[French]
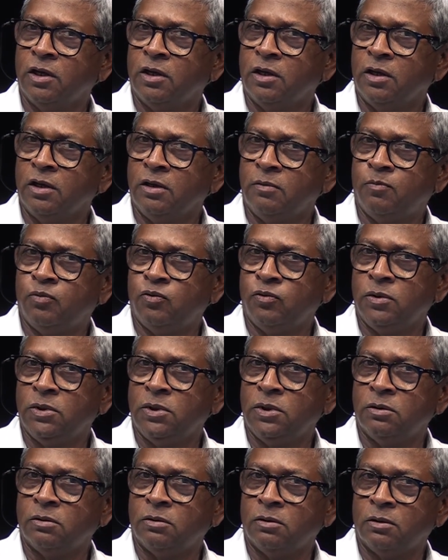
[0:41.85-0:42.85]
Hmm. Et
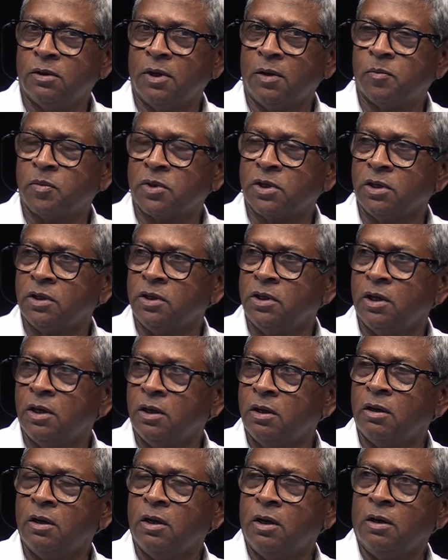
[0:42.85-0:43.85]
puis, euh, après, il y
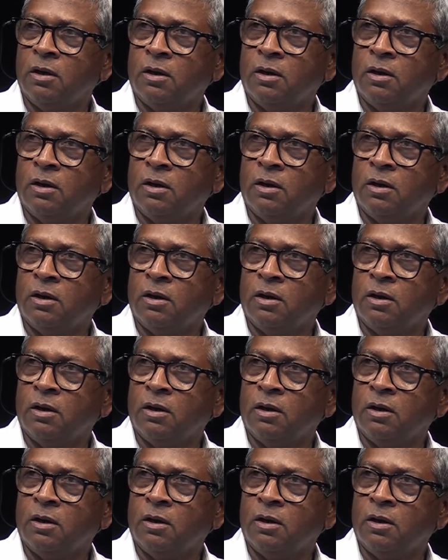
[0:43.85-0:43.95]
a